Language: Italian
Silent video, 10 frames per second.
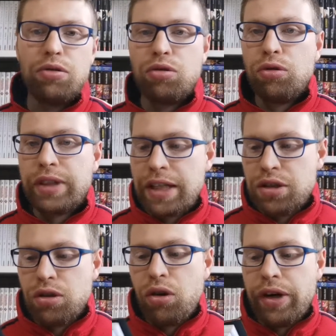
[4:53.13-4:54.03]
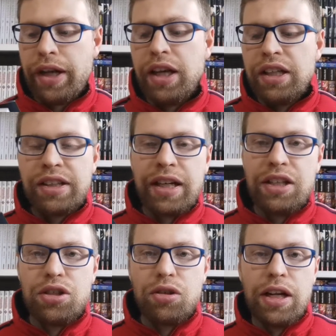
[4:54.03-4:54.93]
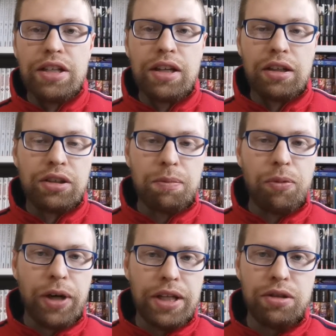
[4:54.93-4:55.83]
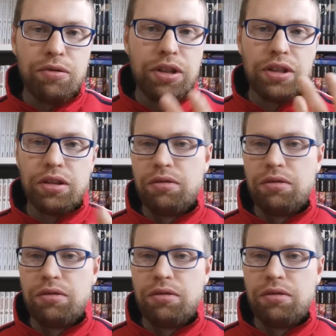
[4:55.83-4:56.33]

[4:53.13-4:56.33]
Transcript: Sono tre storie tradizionali gia- giapponesi, quindi